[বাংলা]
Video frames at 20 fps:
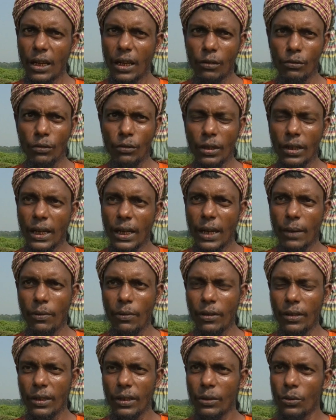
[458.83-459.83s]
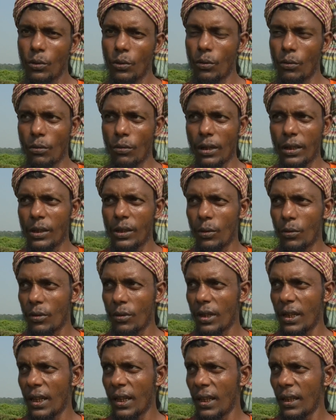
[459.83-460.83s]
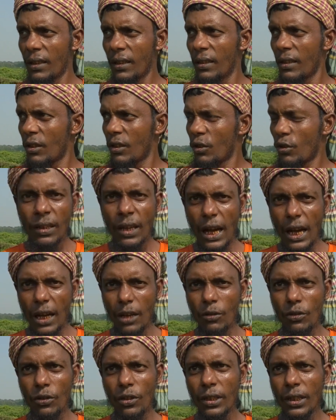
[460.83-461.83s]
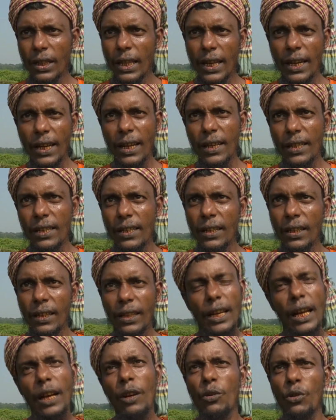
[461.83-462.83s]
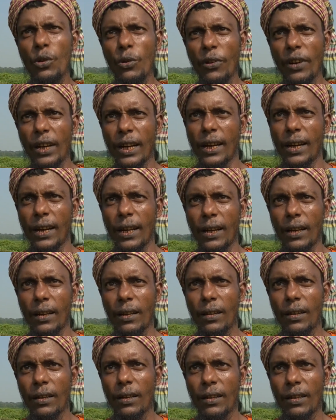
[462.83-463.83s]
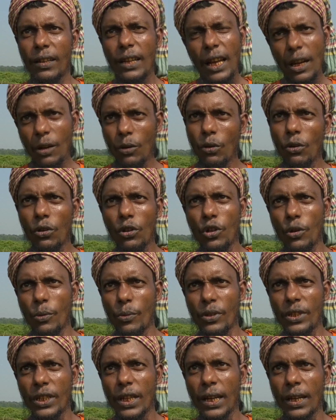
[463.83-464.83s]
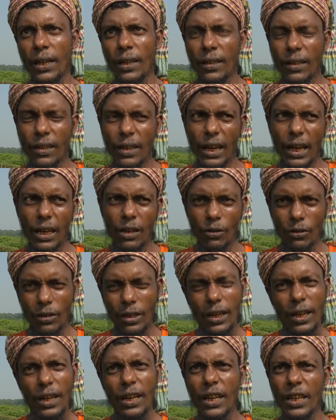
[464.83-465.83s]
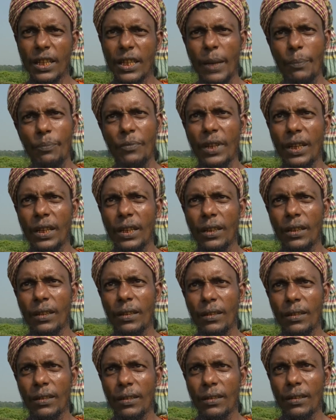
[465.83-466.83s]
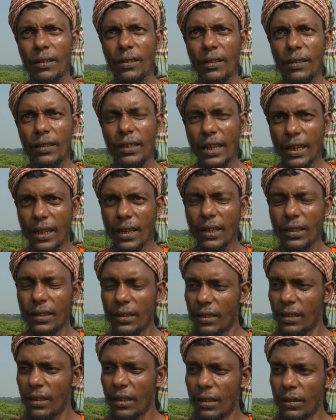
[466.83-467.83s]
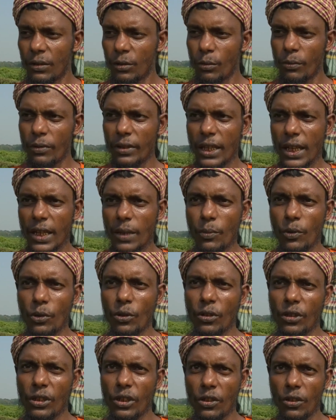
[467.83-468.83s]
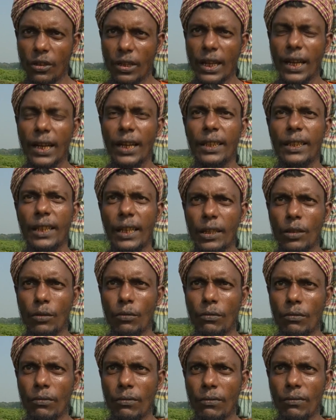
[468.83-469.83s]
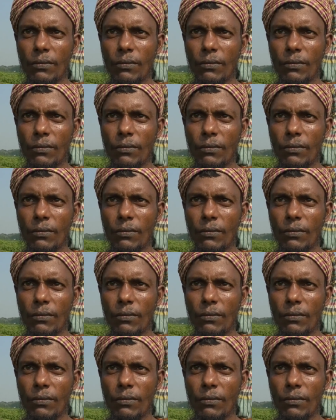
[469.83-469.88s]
আলুতে লাভ হয় কিন্তু ওগুলা দিয়ে ওঠে না আর ওদের দেনা আছে না করেও পারে না না করলো সমস্যা আর ওদের সাপ দেয় দেনা তুমি শ্বাস বন্ধ দিছ টাকা দিয়া যাও